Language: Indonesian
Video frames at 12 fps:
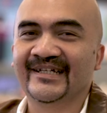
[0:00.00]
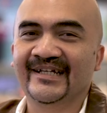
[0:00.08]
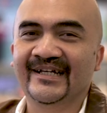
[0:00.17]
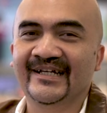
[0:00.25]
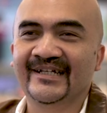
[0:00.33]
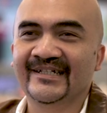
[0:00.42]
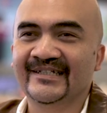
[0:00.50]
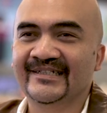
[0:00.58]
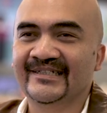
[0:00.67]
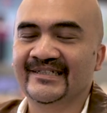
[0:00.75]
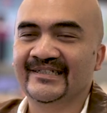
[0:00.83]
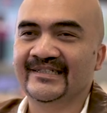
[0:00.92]
saya
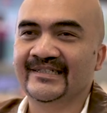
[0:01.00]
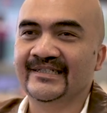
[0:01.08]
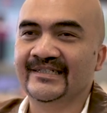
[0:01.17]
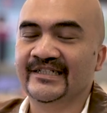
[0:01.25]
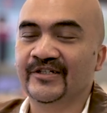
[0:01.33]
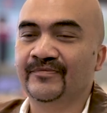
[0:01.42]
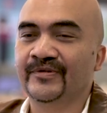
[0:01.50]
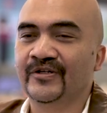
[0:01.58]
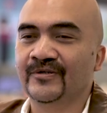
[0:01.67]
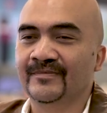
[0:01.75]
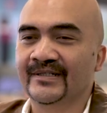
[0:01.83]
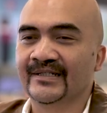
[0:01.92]
Chief
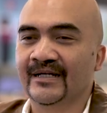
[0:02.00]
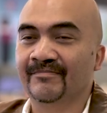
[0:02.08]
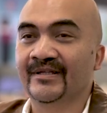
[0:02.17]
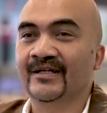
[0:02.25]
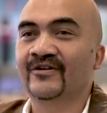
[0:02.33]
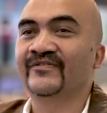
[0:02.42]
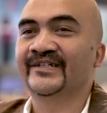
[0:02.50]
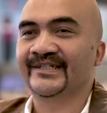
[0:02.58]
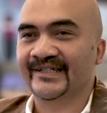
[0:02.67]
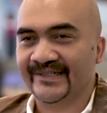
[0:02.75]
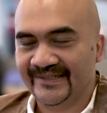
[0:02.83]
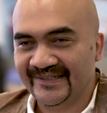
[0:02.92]
Human Capital Officer.